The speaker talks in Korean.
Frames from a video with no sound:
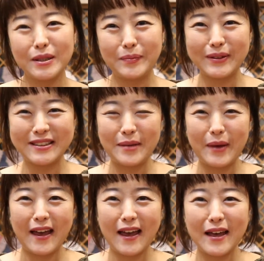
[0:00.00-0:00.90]

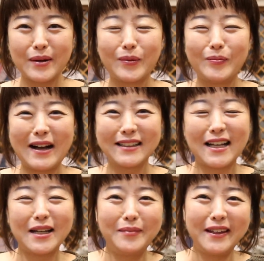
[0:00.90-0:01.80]
커들포지샵의
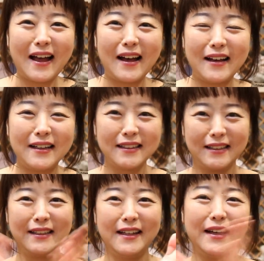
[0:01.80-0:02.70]
공방장입니다.
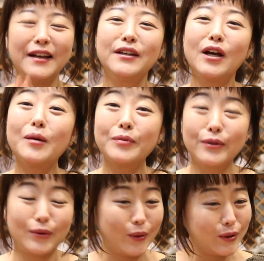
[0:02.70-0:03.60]

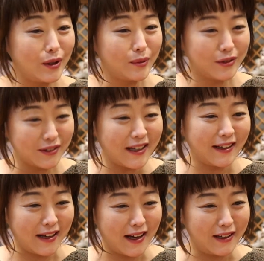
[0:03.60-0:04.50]
여러분, 오늘 무슨
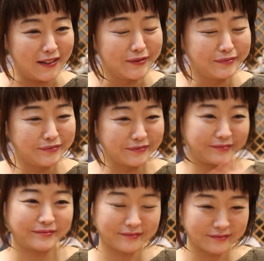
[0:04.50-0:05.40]
날인가요?
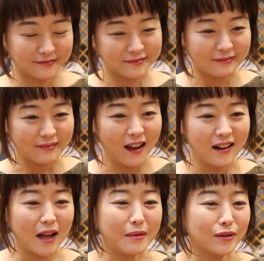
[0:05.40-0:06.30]

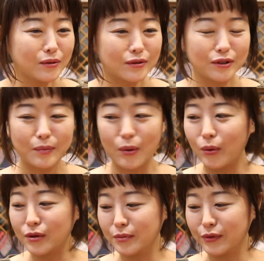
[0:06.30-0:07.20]
라방노트
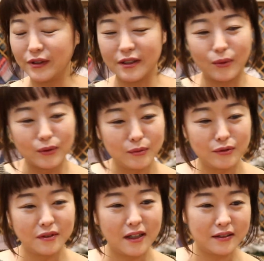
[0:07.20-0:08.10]
보고 오신 분들, 오늘
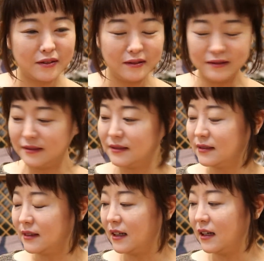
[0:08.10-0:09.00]
무슨 날이죠?
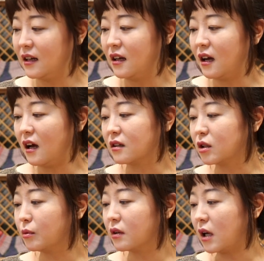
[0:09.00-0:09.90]
아,
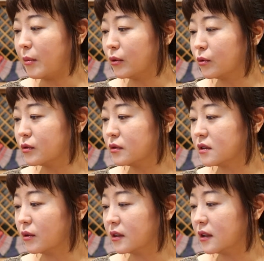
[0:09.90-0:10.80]
그러고 보니까
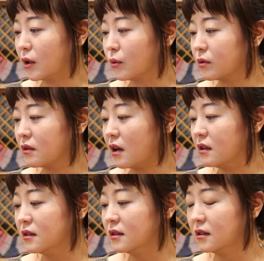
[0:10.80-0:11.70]
라방노트를 어디다
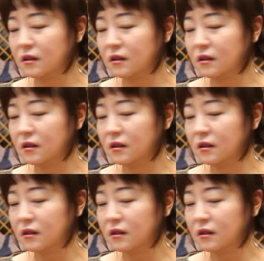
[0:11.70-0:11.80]
넣었더라?